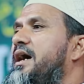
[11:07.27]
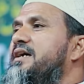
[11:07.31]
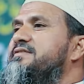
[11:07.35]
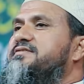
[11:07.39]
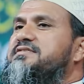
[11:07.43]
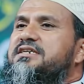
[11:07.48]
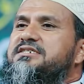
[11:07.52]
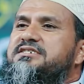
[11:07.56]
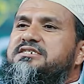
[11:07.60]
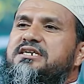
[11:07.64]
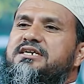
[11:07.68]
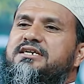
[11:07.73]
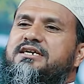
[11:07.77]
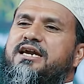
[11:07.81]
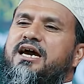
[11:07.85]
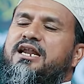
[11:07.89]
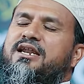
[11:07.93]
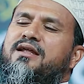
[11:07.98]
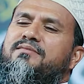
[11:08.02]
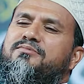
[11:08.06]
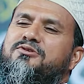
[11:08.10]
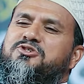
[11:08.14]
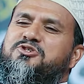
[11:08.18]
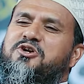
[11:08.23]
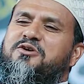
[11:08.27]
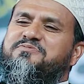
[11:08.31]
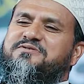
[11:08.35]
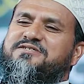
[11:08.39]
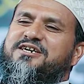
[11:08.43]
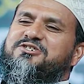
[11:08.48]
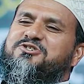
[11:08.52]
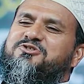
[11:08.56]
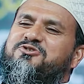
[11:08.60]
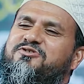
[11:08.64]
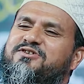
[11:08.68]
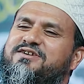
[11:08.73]
আজকে শিক্ষার নামে সব
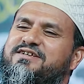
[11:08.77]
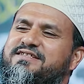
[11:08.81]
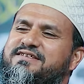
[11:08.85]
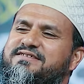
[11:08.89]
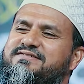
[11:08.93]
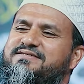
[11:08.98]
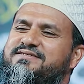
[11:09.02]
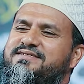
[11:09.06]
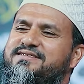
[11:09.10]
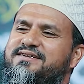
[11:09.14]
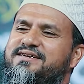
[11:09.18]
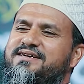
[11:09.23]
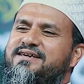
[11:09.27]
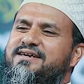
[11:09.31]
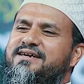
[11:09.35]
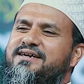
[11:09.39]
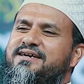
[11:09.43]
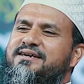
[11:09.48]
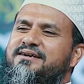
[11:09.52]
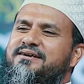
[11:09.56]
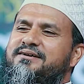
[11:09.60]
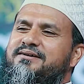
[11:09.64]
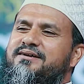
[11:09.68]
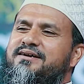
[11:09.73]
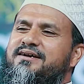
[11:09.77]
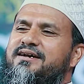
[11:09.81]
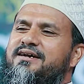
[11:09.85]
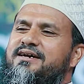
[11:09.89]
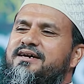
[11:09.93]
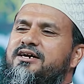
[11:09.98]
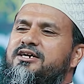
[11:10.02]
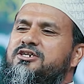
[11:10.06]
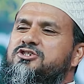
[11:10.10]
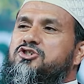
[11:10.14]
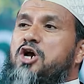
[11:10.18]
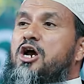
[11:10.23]
শেষ করে দিচ্ছে
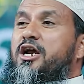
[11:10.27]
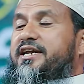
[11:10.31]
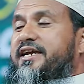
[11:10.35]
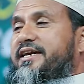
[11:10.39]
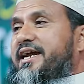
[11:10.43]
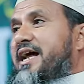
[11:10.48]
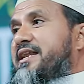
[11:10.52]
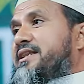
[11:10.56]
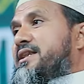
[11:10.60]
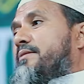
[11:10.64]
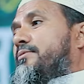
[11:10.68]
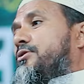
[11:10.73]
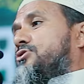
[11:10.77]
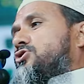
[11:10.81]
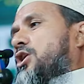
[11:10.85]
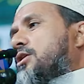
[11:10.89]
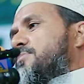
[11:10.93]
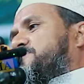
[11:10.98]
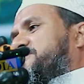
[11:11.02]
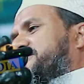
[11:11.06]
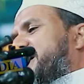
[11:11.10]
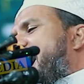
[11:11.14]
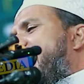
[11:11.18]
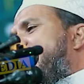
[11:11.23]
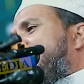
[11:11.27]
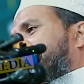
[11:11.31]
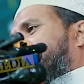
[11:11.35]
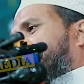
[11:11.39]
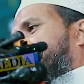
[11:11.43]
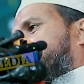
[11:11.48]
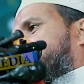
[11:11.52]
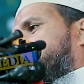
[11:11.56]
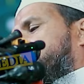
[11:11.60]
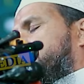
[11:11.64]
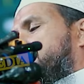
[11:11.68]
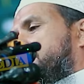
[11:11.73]
শিক্ষার নামে সব শেষ
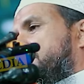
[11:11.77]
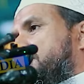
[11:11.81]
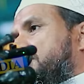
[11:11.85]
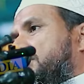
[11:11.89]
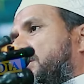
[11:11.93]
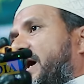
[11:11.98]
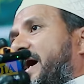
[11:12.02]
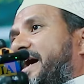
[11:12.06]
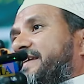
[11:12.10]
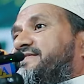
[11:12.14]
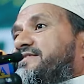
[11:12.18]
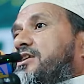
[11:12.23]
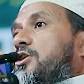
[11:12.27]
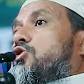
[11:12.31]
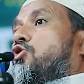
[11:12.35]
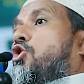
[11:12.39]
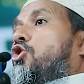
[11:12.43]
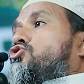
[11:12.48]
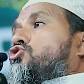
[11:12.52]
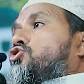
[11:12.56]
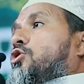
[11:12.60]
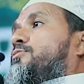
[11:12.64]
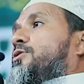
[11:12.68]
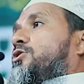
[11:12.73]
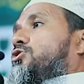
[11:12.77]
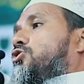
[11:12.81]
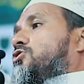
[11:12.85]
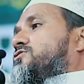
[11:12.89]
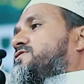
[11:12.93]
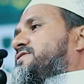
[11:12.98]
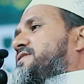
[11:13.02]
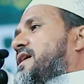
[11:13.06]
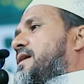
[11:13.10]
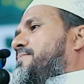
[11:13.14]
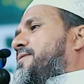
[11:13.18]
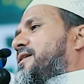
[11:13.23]
আজকে গজবে
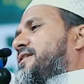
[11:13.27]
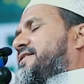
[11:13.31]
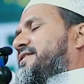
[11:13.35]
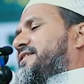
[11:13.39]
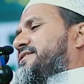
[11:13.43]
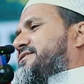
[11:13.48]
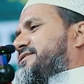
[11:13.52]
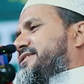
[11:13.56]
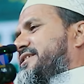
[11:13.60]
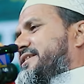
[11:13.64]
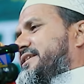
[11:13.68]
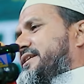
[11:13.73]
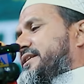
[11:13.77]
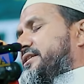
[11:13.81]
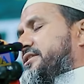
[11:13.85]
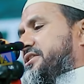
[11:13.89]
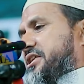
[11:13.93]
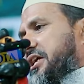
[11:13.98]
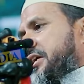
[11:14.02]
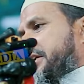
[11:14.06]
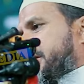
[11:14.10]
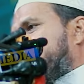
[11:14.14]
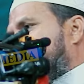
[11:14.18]
ধরছে আমার দেশের ঠিক